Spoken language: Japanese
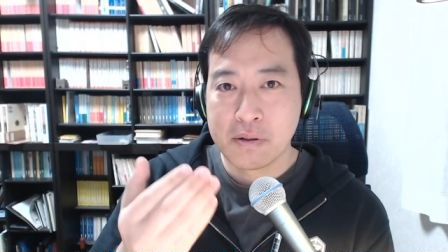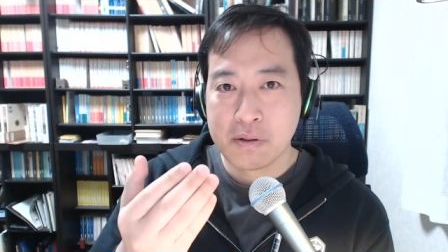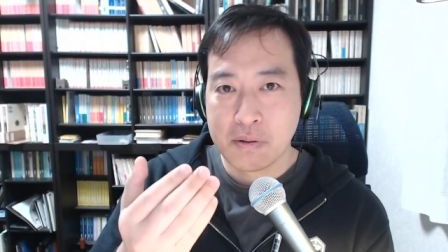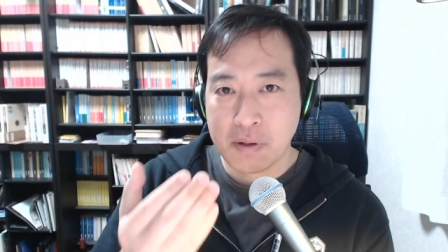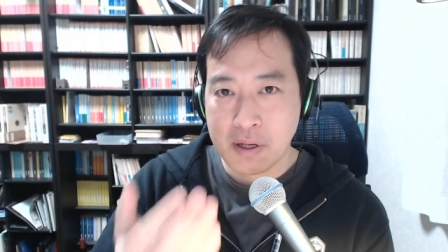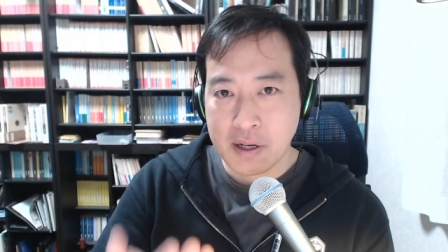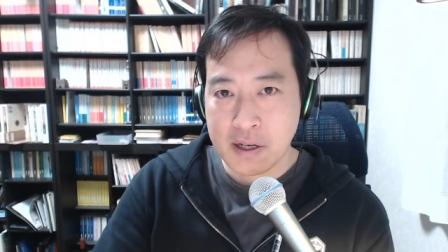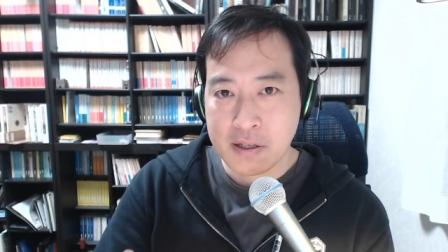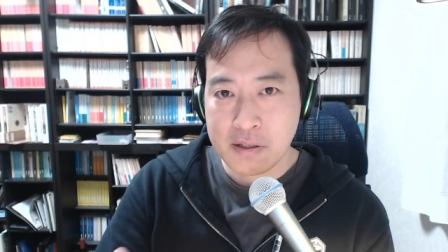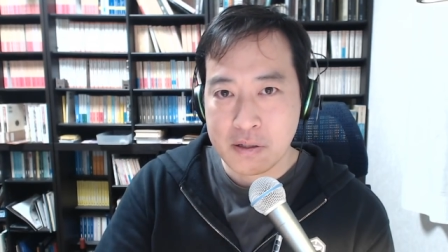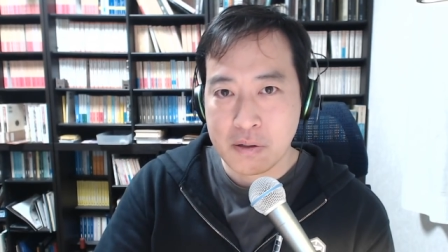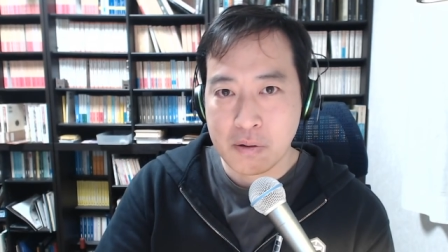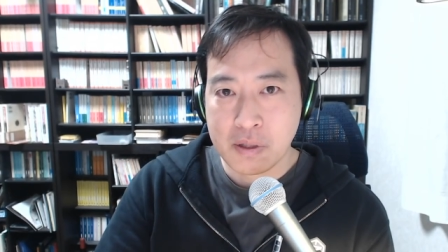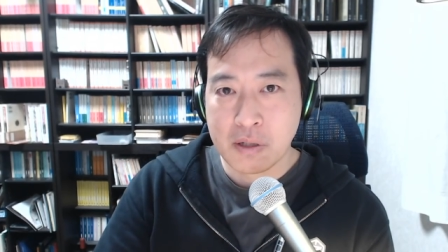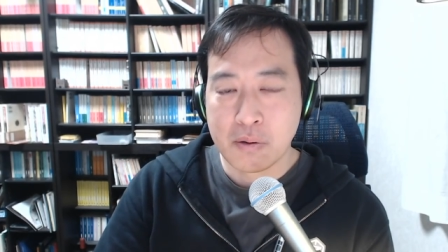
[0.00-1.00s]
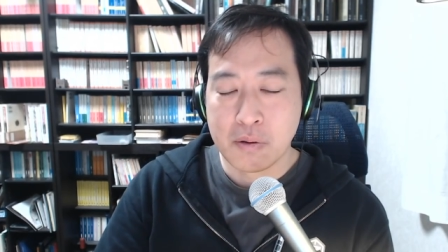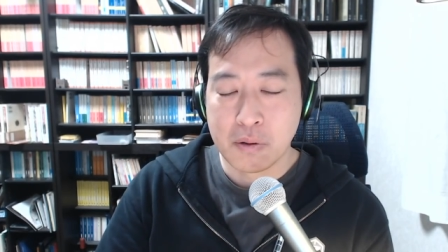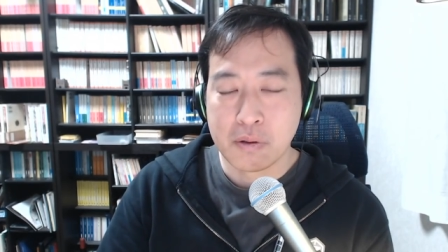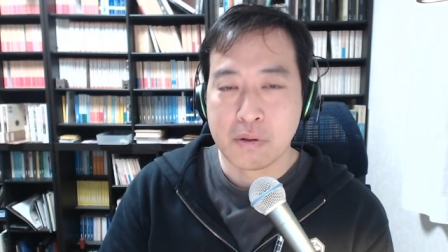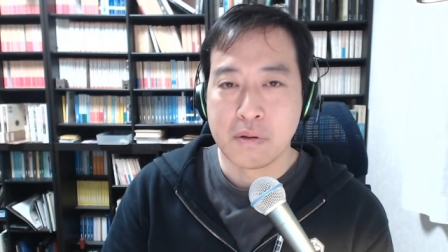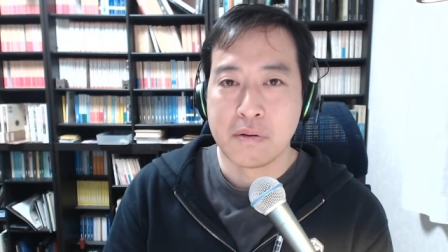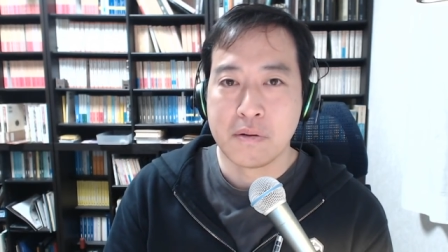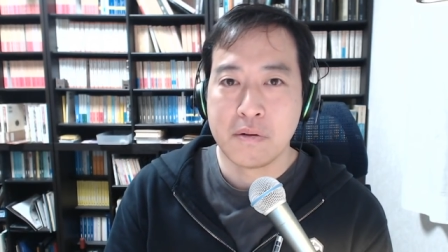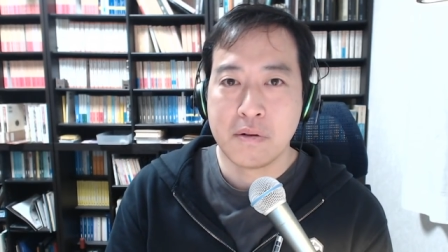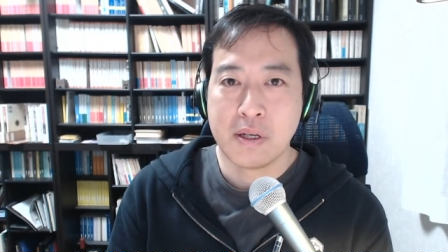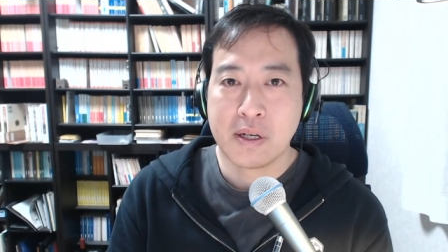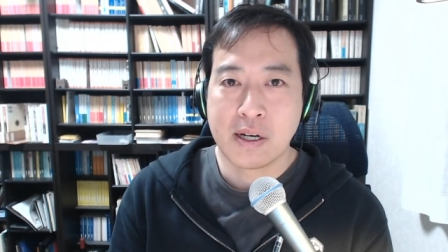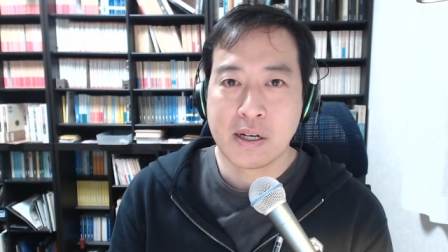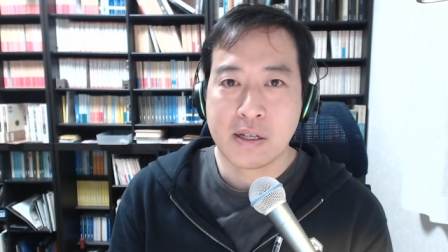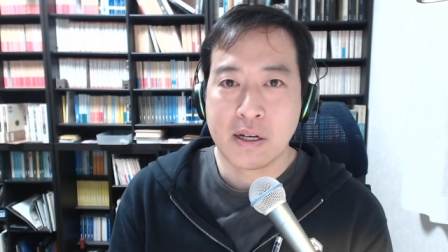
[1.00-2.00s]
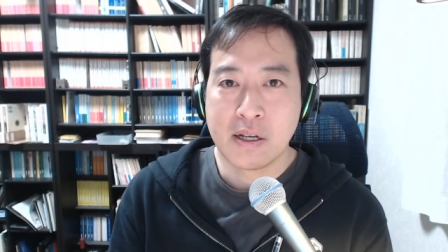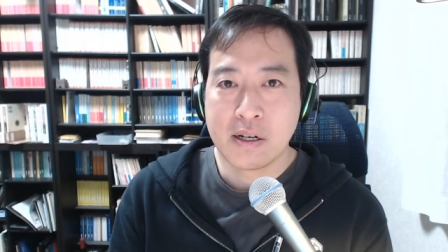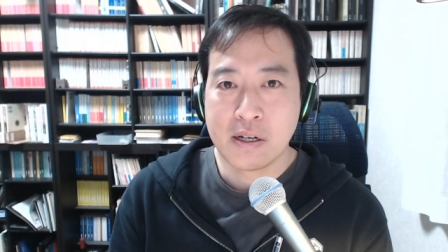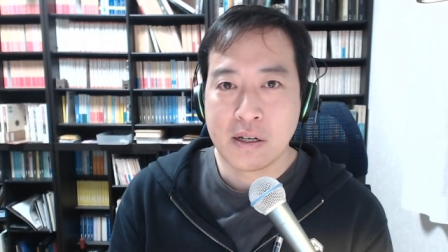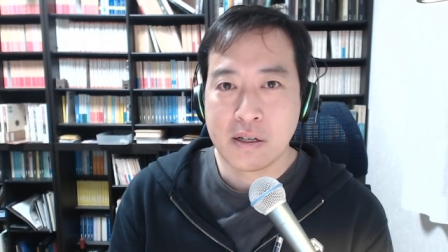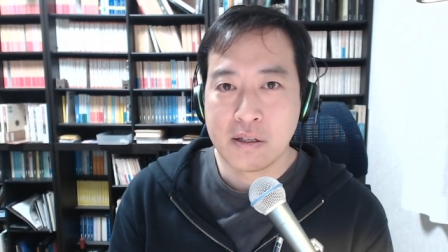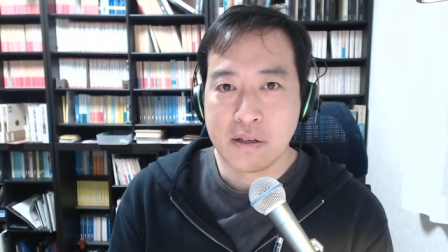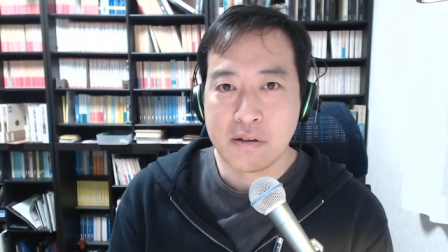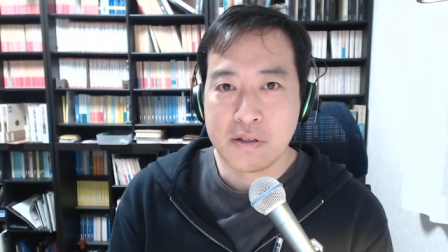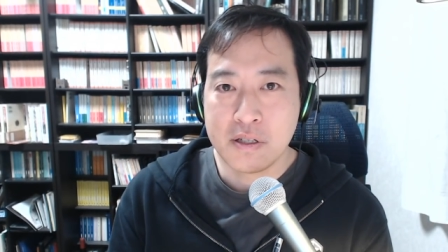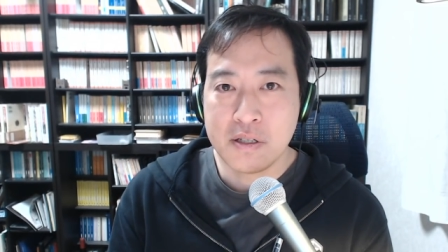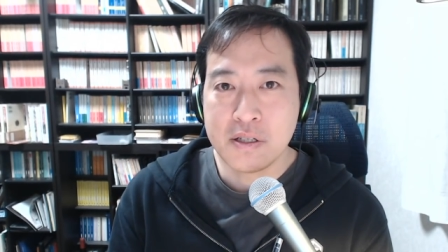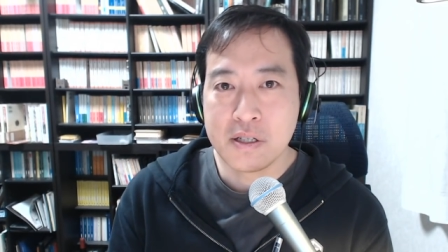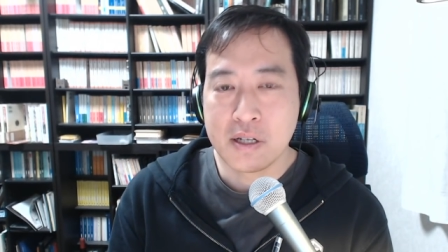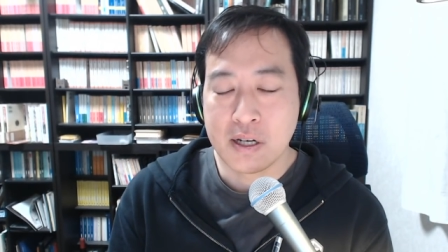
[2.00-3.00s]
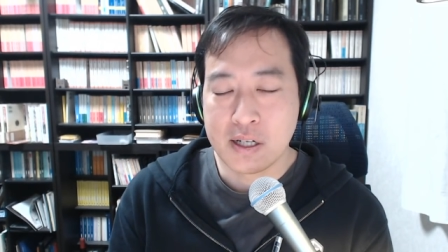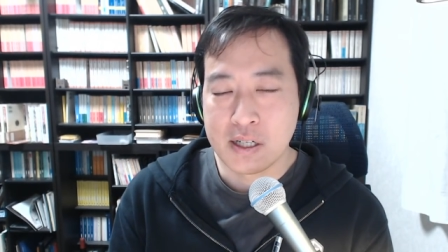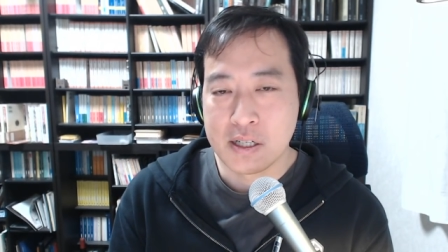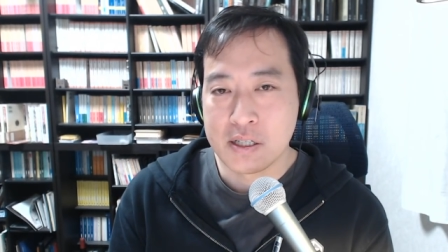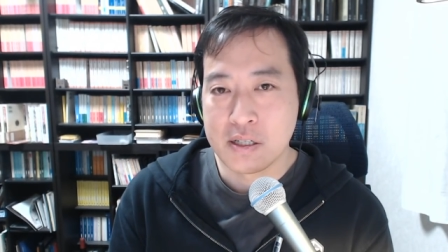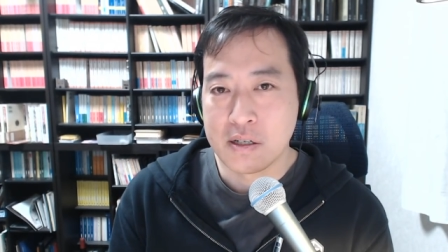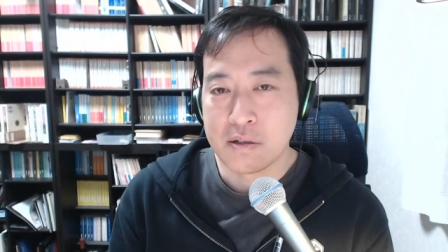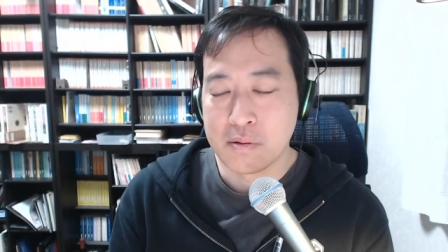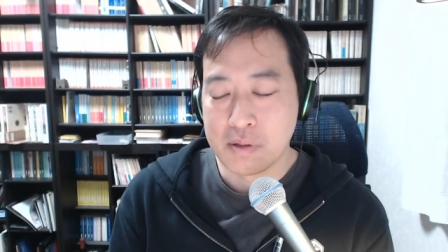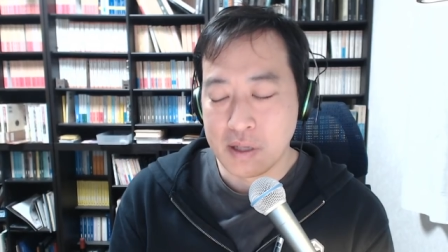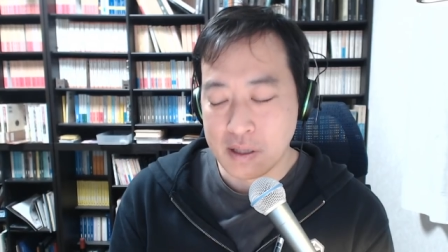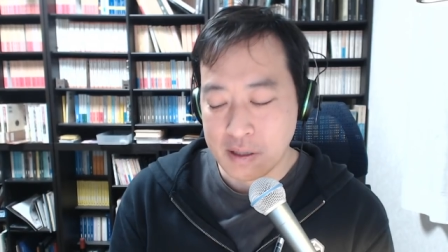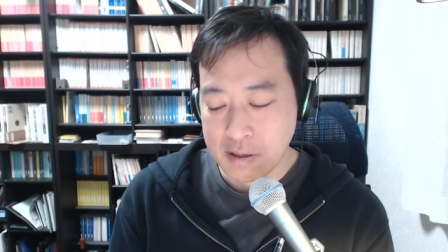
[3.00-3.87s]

それが必要なのよというふうに語りかけている真摯な話なので。